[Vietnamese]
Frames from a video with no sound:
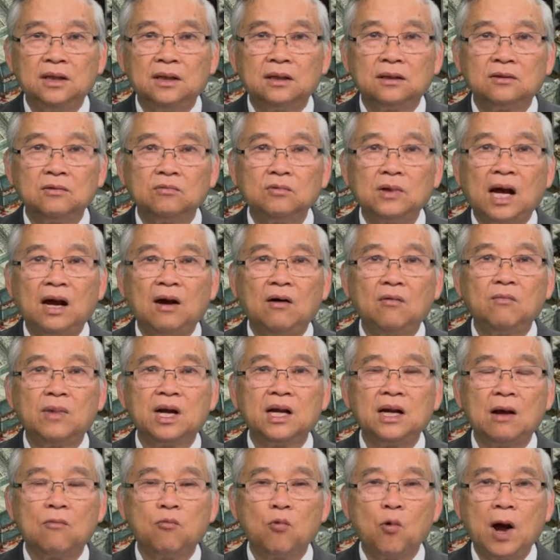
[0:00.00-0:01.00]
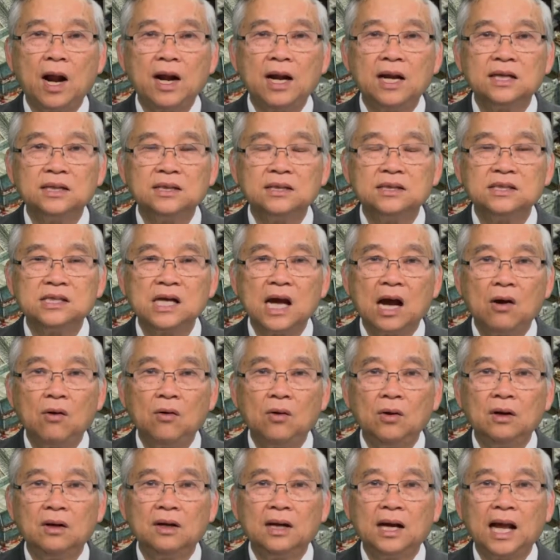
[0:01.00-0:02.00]
chúng ta không bị đồng quá là gì sao
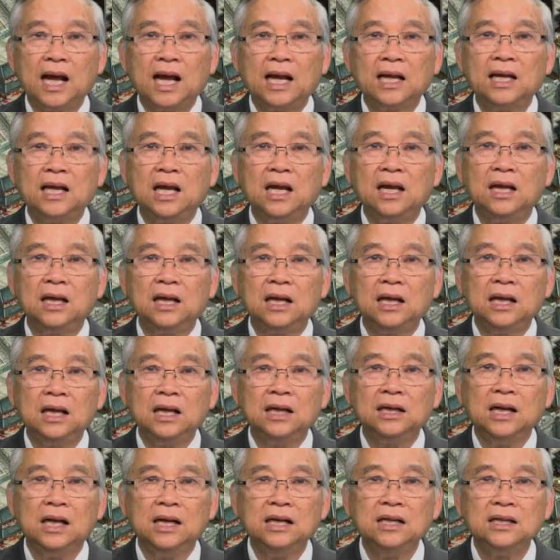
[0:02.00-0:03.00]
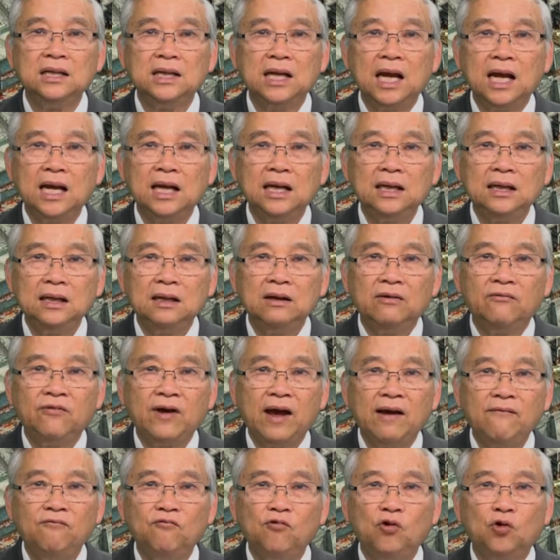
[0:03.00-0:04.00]
là gì định chế
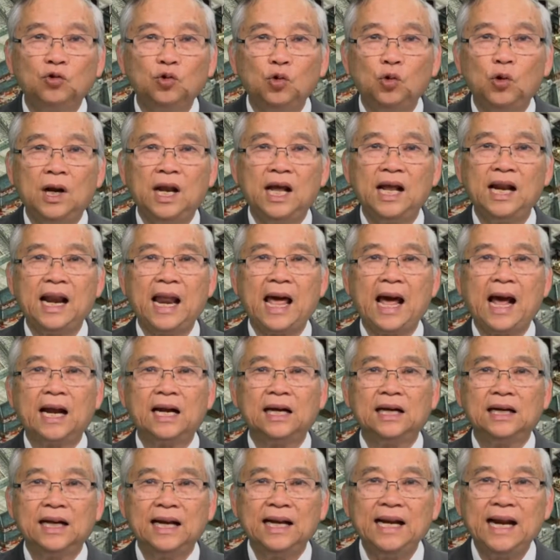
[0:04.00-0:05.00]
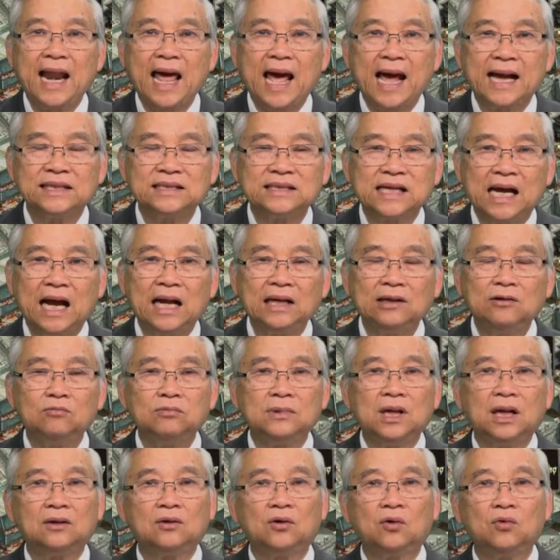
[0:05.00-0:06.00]
phép vua thua lệ làng cái làng xã
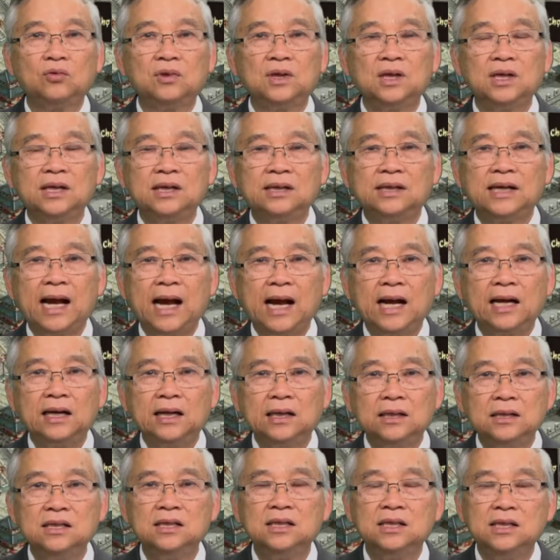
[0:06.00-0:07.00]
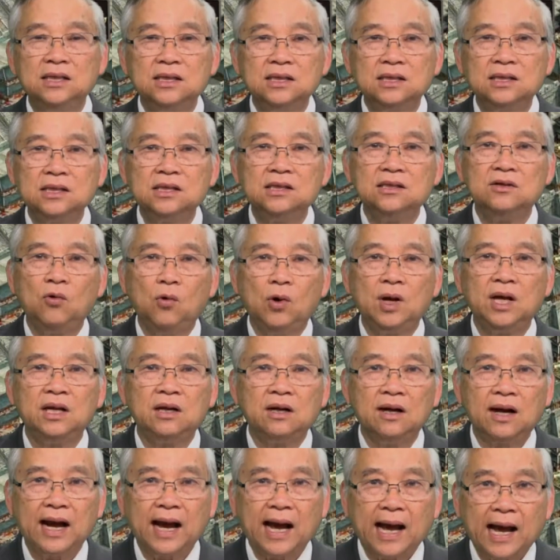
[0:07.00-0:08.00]
chúng ta tổ chức khác hương ước hương uy
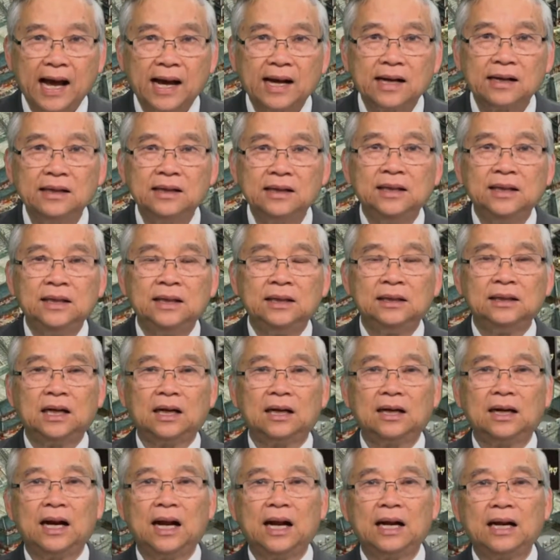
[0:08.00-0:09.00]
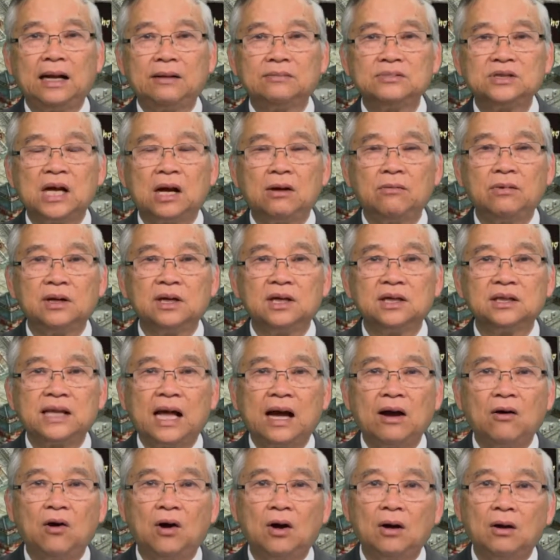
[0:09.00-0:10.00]
nó khác thành ra làm sao mà người
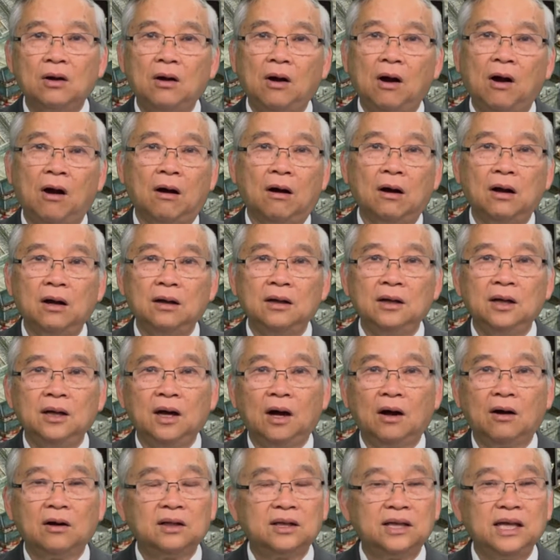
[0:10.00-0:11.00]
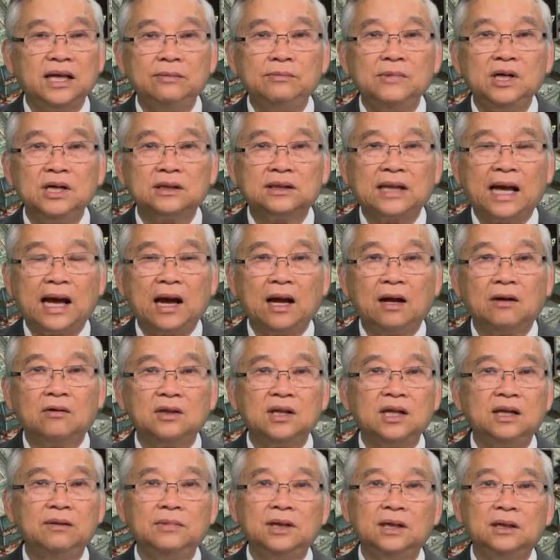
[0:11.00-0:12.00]
tàu họ họ, họ chiếm nước ta họ
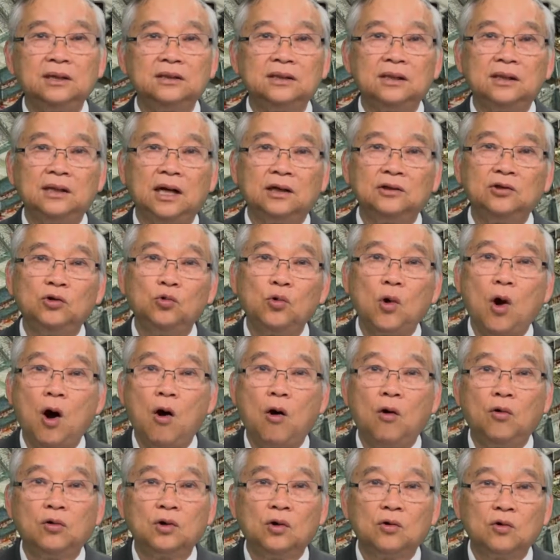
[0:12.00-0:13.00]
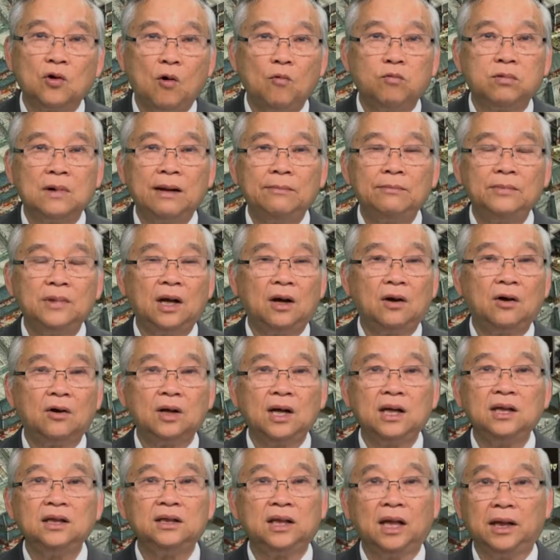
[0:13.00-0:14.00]
chiếm ở, ở thủ đô thôi cùng lắm là họ
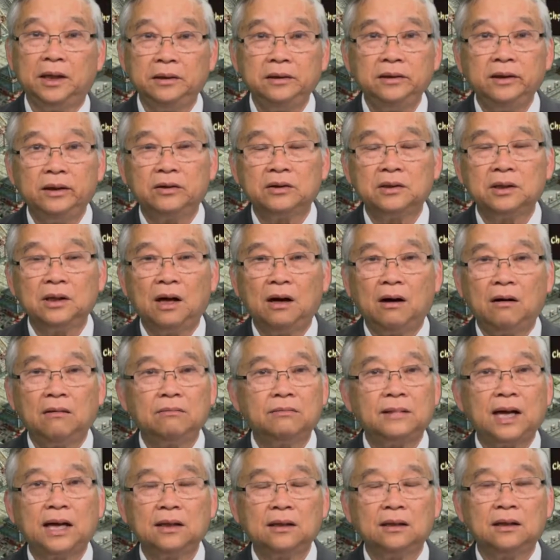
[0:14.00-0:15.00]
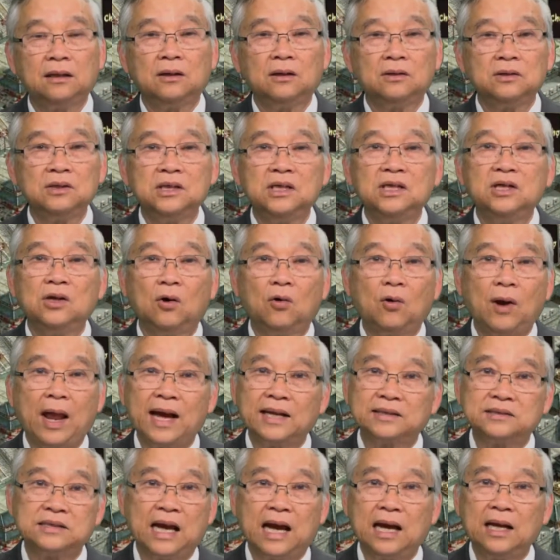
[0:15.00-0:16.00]
đến tỉnh thôi chứ họ không cách gì họ đi vô
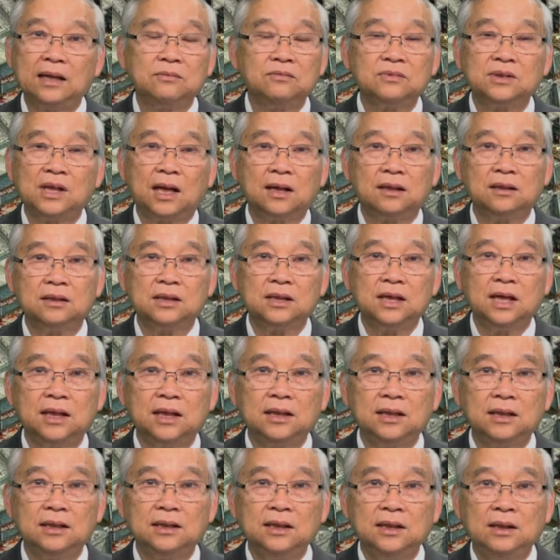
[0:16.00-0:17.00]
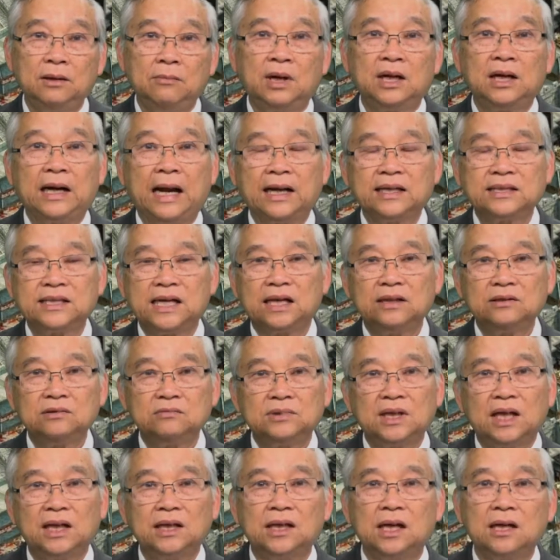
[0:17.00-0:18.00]
làng xã chúng ta được á mà làng xã
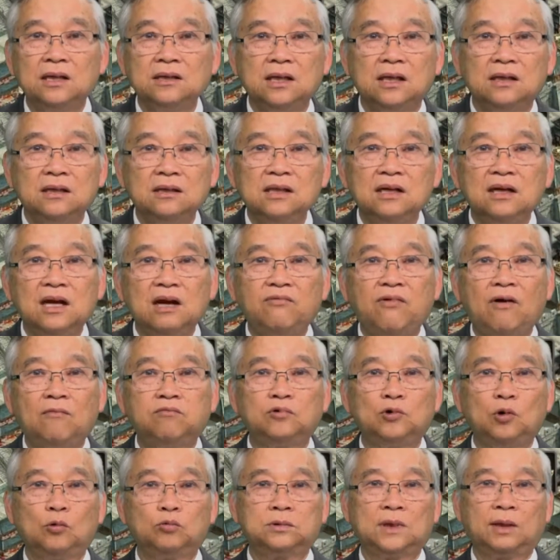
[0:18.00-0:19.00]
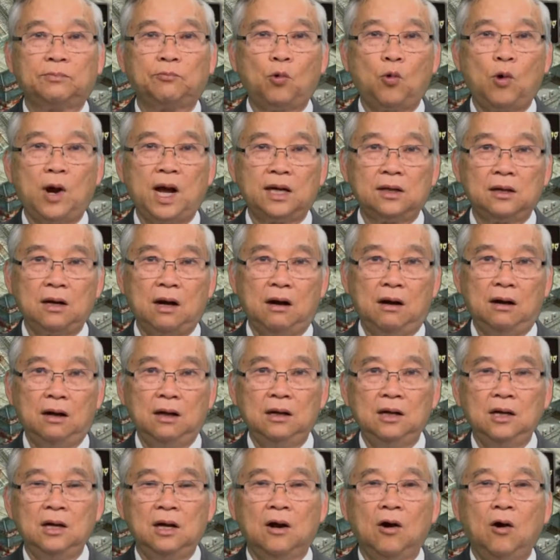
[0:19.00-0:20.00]
chúng ta vẫn giữ những cái phong tục tập quán
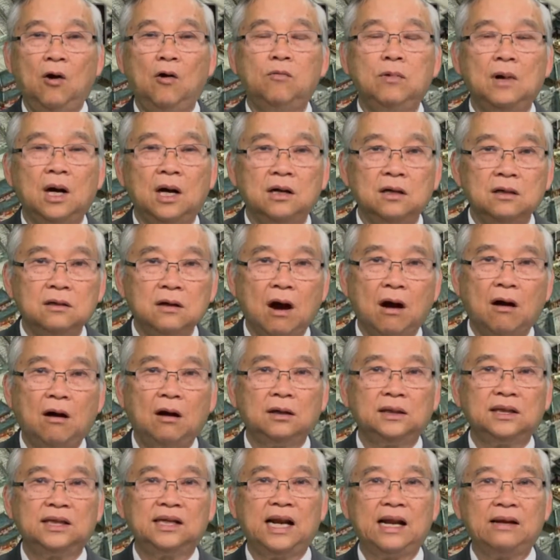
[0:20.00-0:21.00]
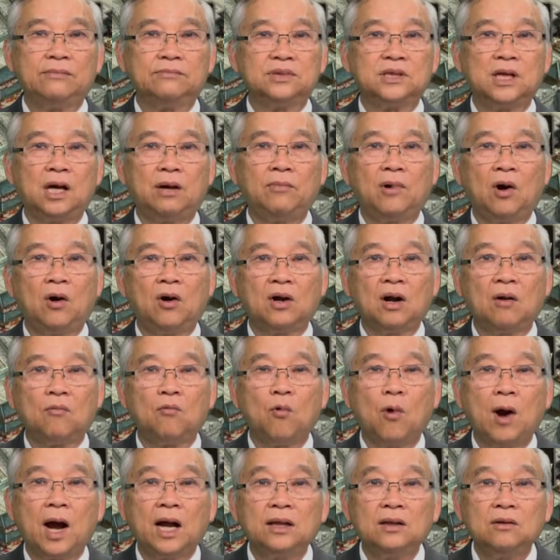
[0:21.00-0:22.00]
đó ngôn ngữ đó thì làm sao mà họ
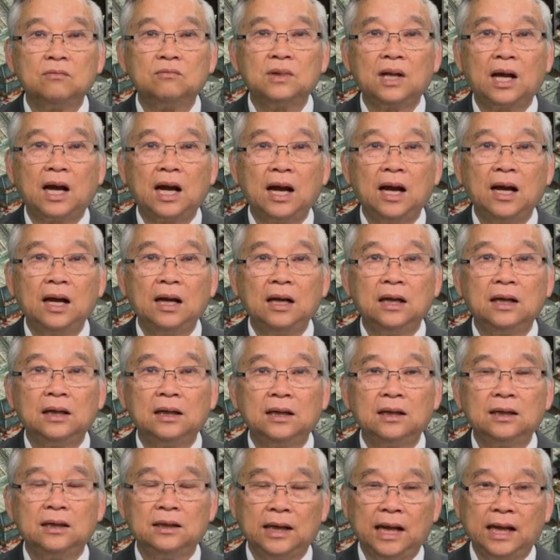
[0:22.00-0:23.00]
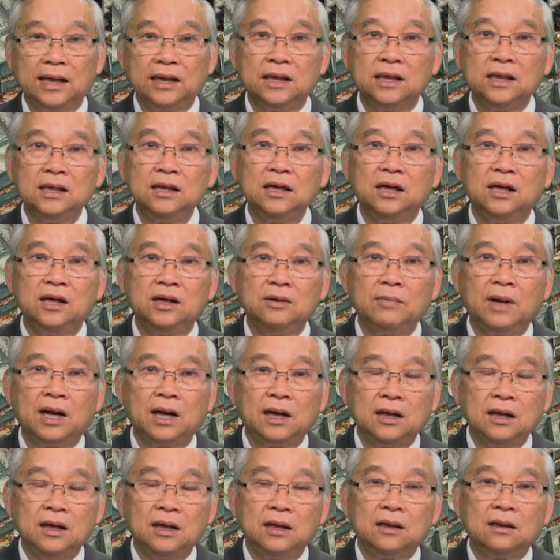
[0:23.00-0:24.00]
đồng hóa chúng ta là những người
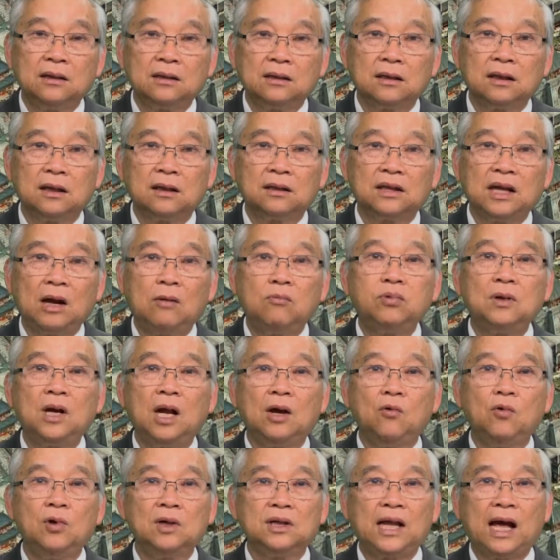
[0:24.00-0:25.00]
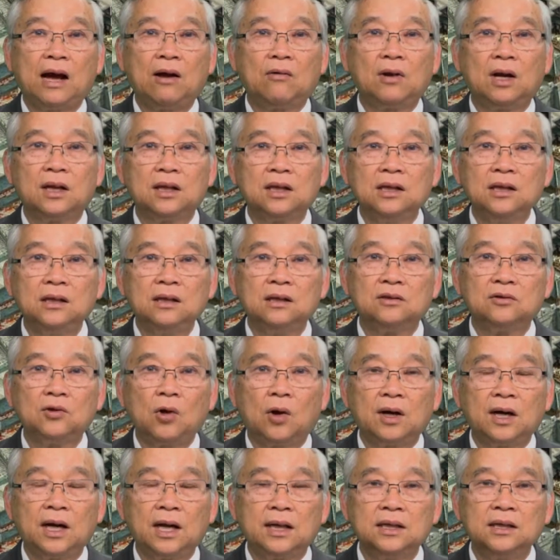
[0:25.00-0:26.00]
mà chống lại quân tàu là những người
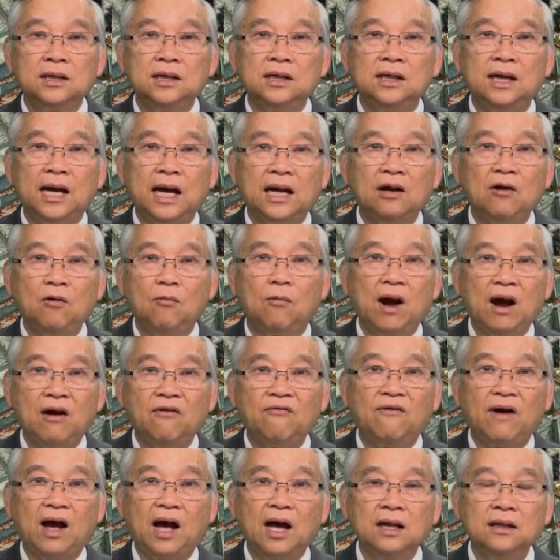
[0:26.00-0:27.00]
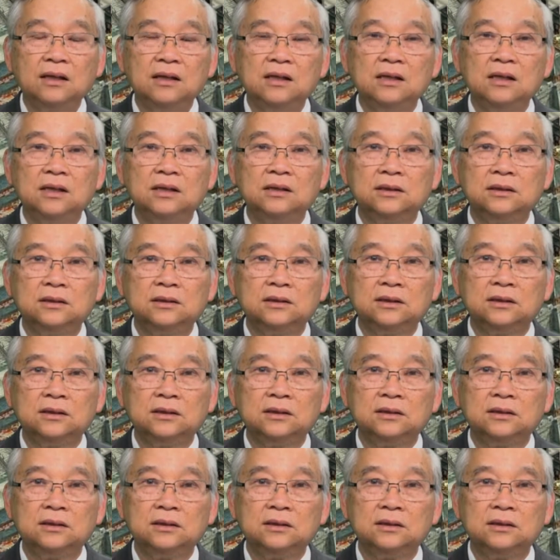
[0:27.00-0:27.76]
toàn là những người anh hùng áo vải những người ừ,